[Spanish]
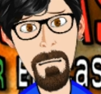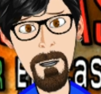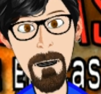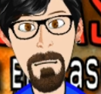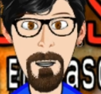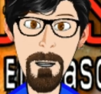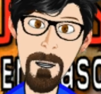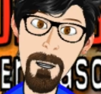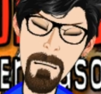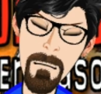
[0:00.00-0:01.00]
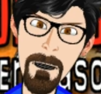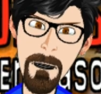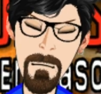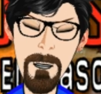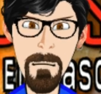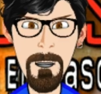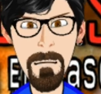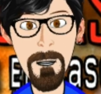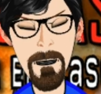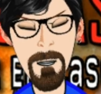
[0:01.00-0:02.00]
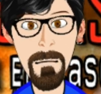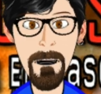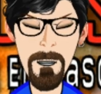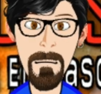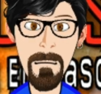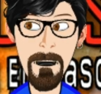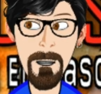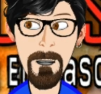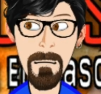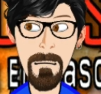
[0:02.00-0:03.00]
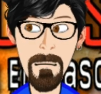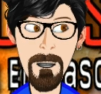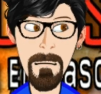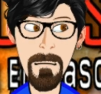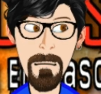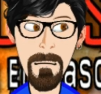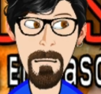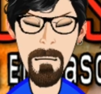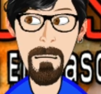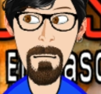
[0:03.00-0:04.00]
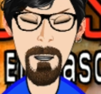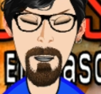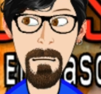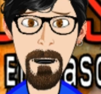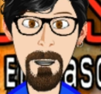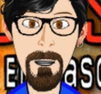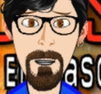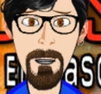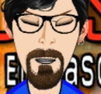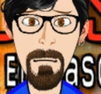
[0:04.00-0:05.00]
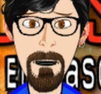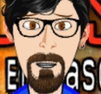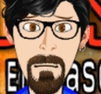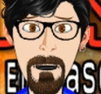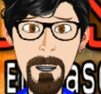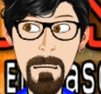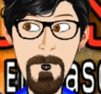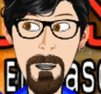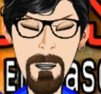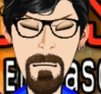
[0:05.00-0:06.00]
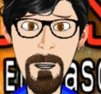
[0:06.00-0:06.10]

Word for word: Inclusive, muchos casos son potencialmente mortales, y especialmente cuando atacan varias